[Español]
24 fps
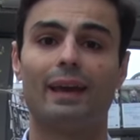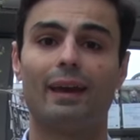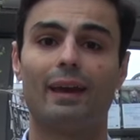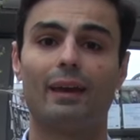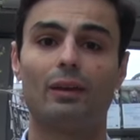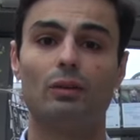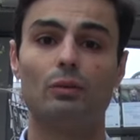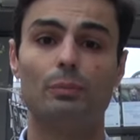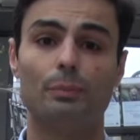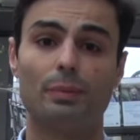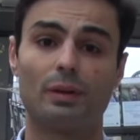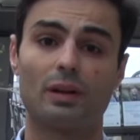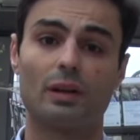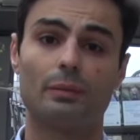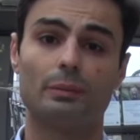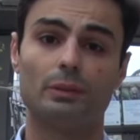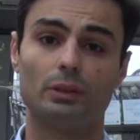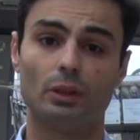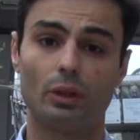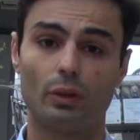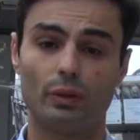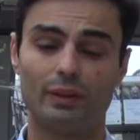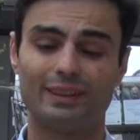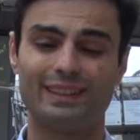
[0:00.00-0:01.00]
en un
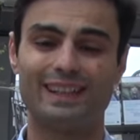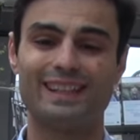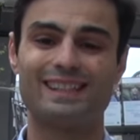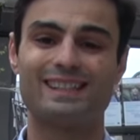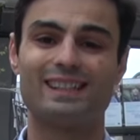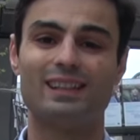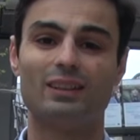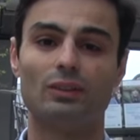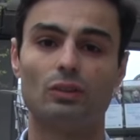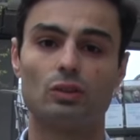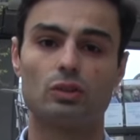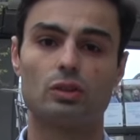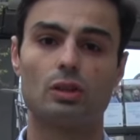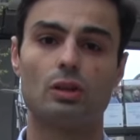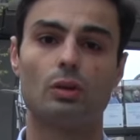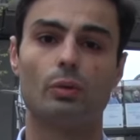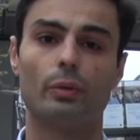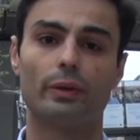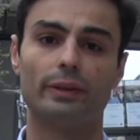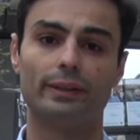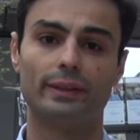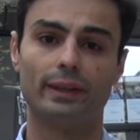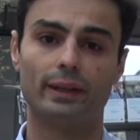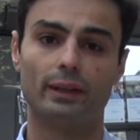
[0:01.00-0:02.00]
Parlamento de
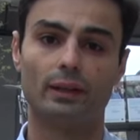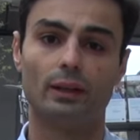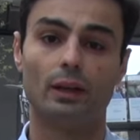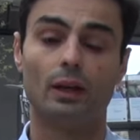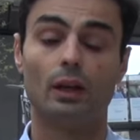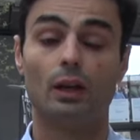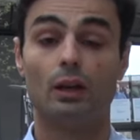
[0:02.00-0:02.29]
350.